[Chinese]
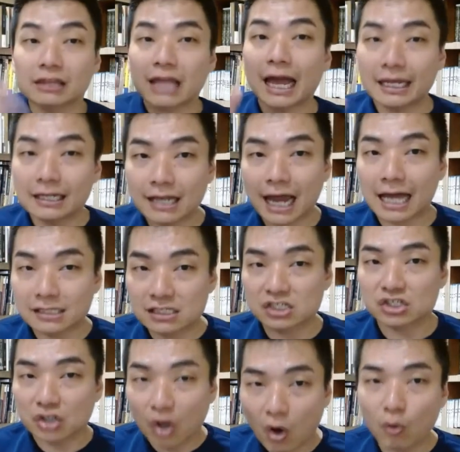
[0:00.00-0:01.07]
在那
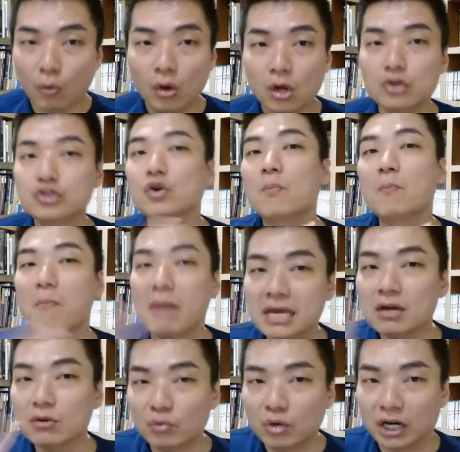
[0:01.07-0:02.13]
之后，就
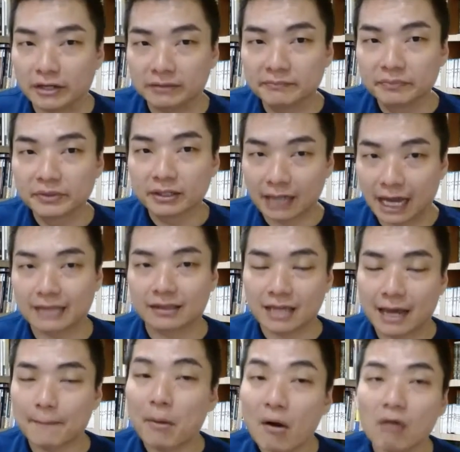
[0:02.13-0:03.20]
没有人敢
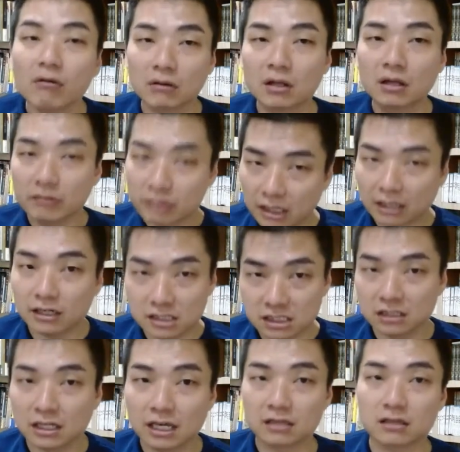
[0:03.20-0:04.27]
再碰这个
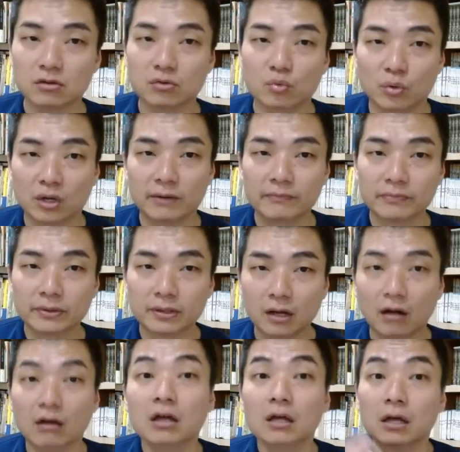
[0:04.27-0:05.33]
津贴制度了。
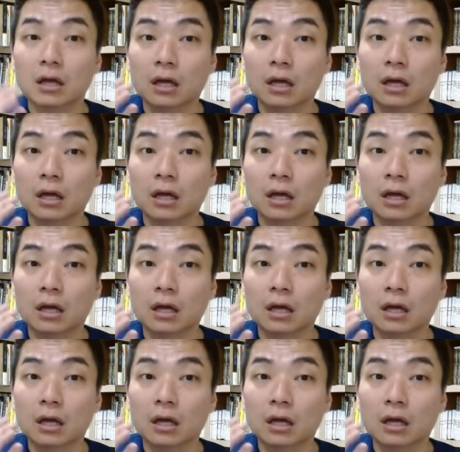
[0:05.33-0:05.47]
好，